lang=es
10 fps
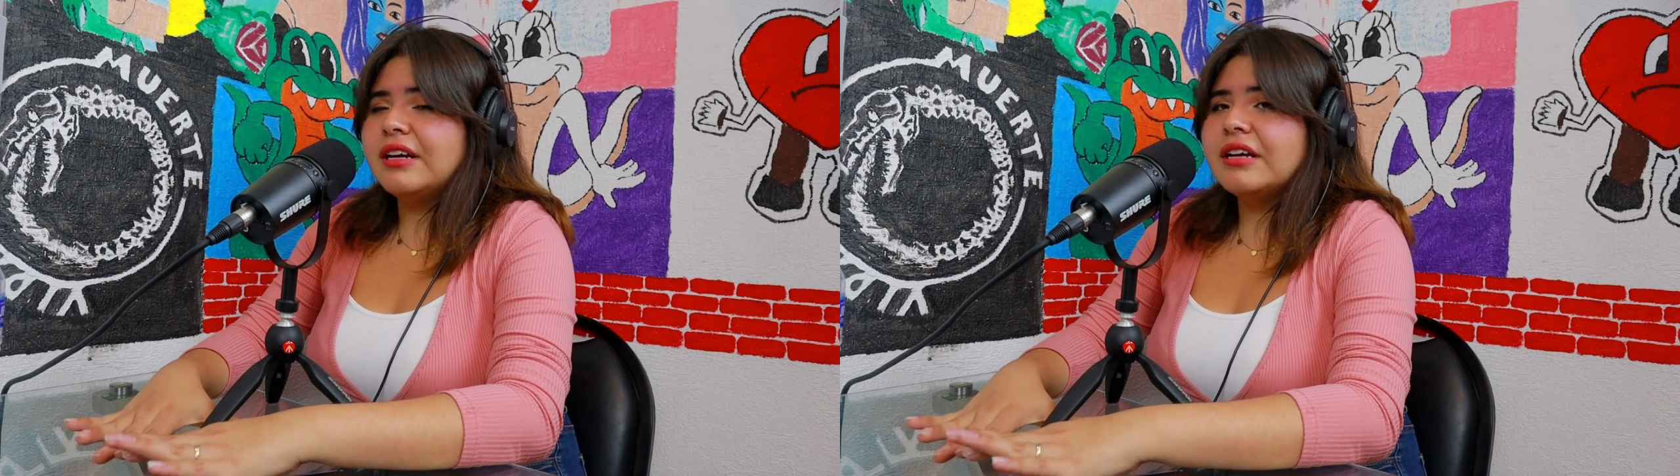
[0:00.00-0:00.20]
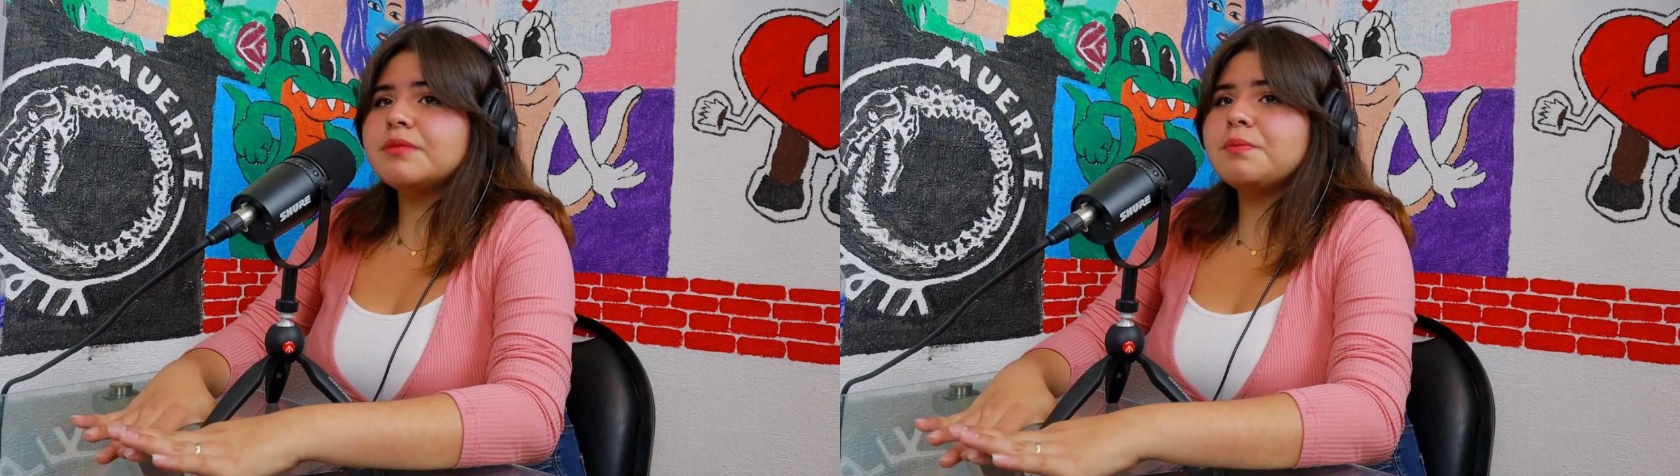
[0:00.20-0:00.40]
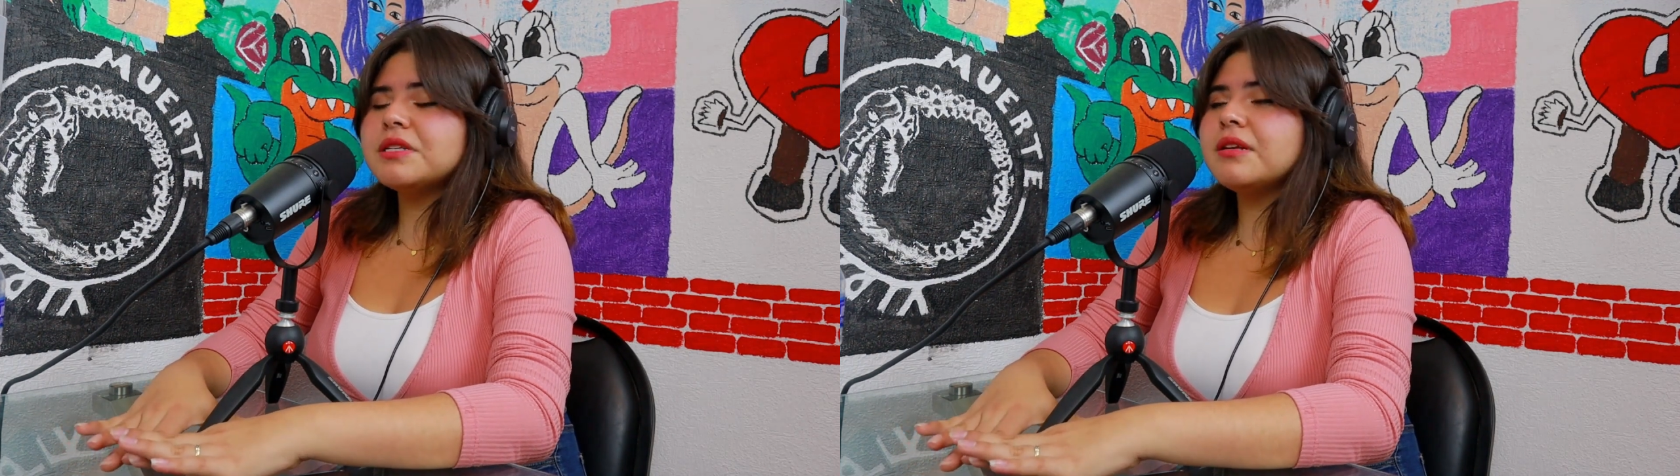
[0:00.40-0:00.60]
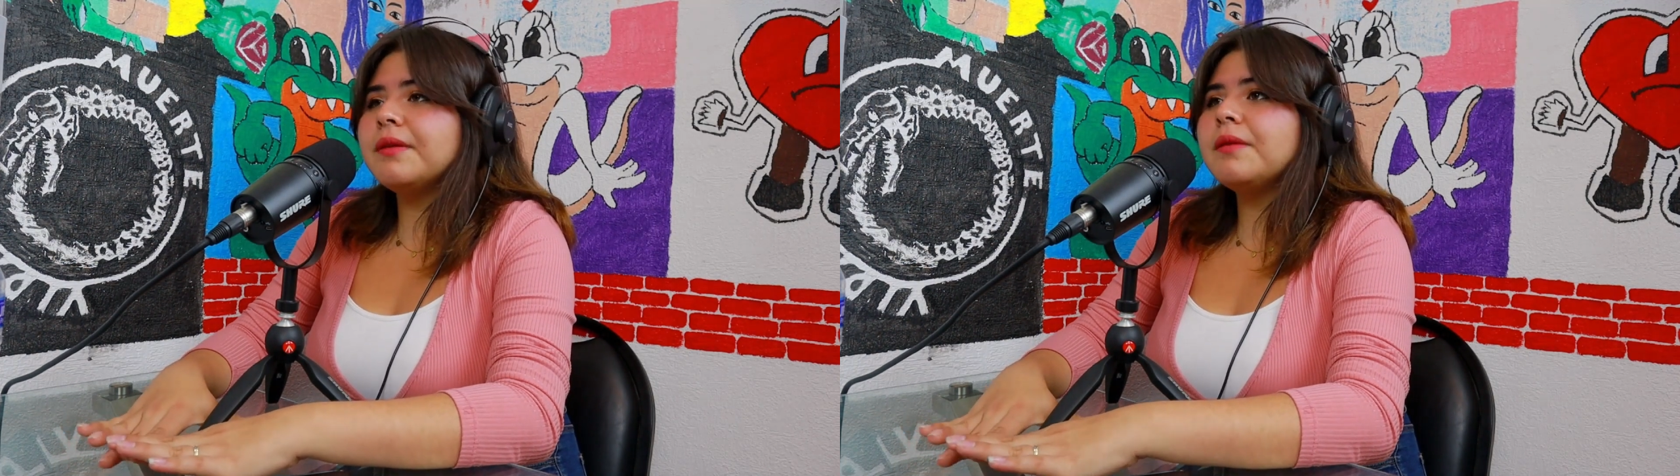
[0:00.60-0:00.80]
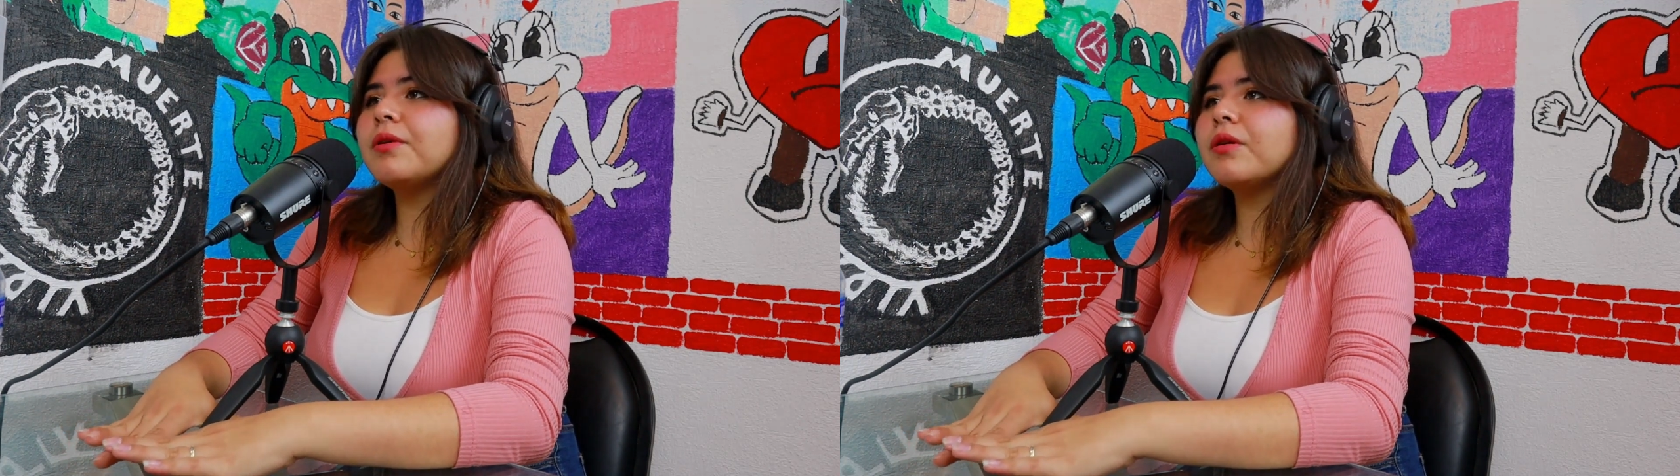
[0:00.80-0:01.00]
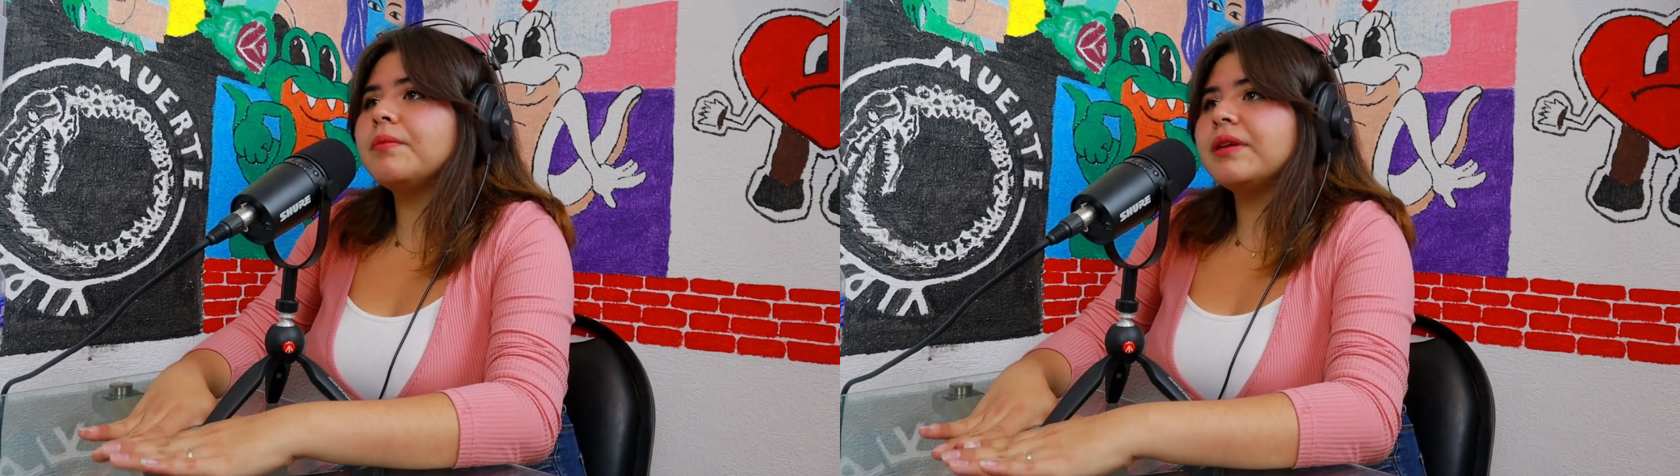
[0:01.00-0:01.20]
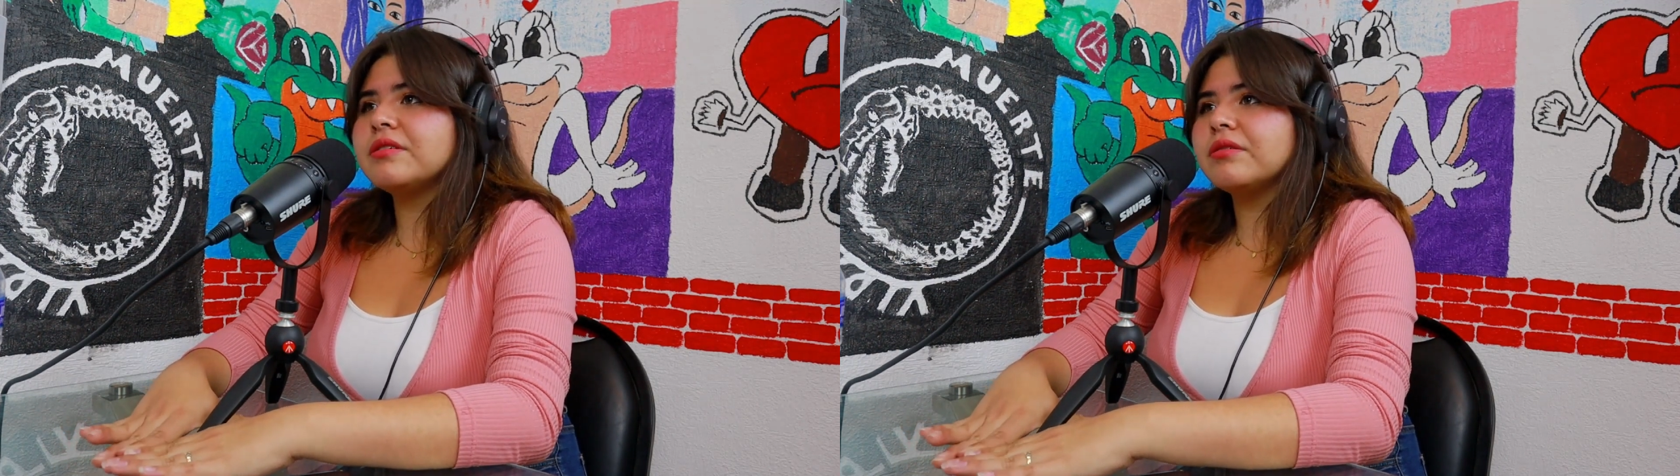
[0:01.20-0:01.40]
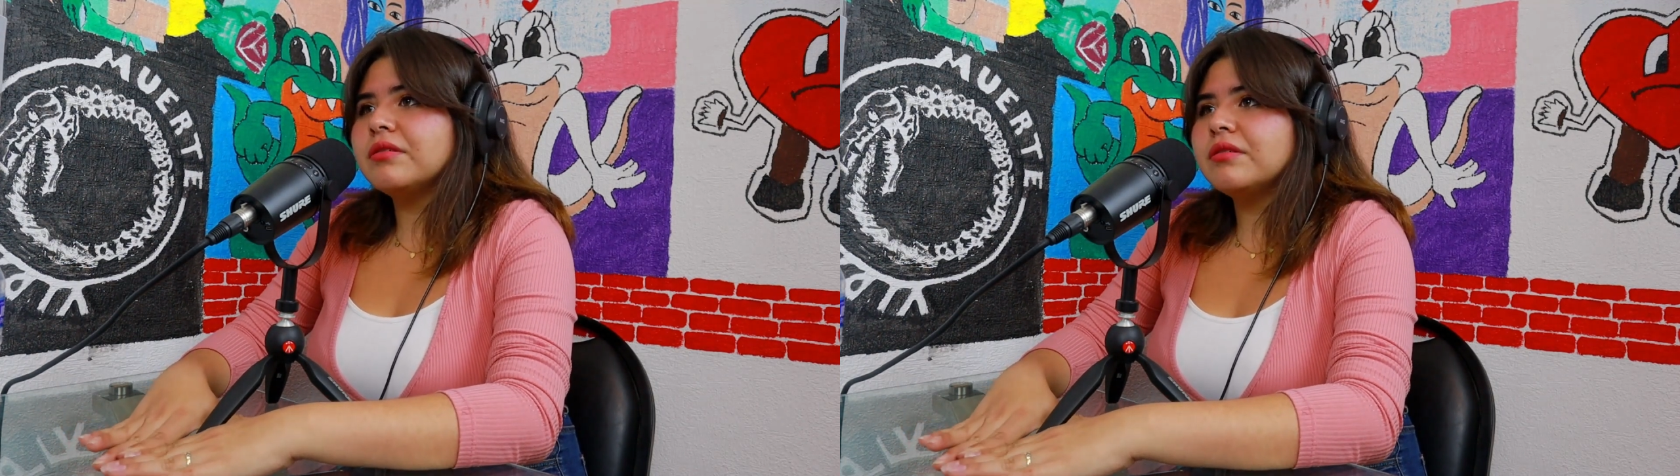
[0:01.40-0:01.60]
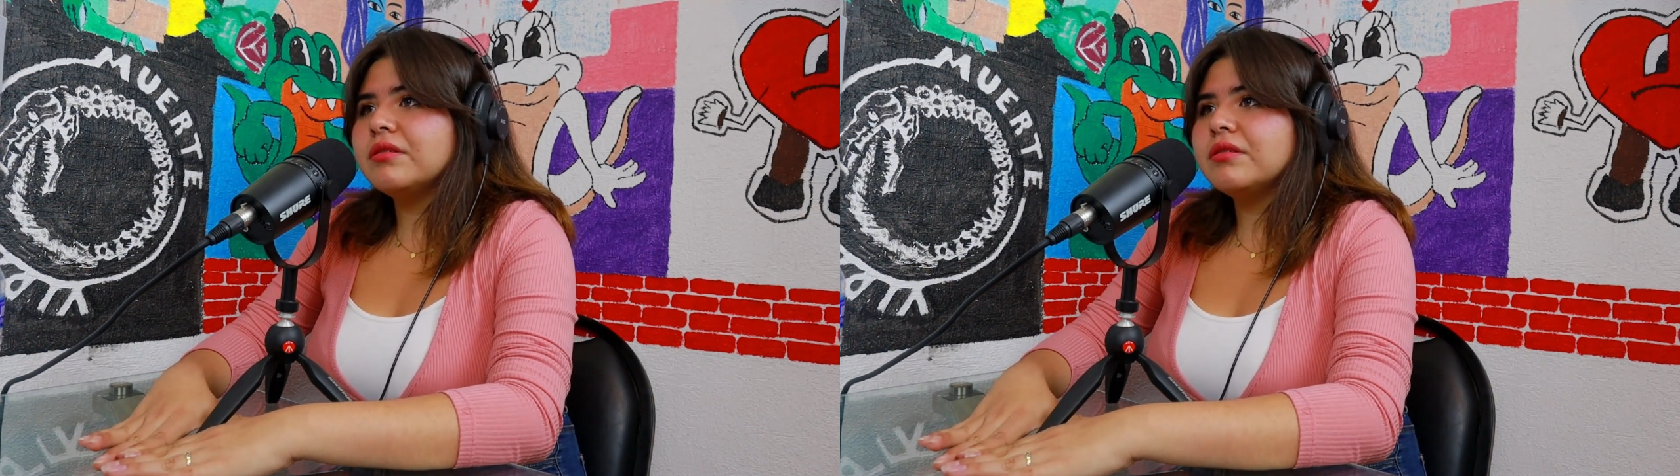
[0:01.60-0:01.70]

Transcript: es precisamente por convicción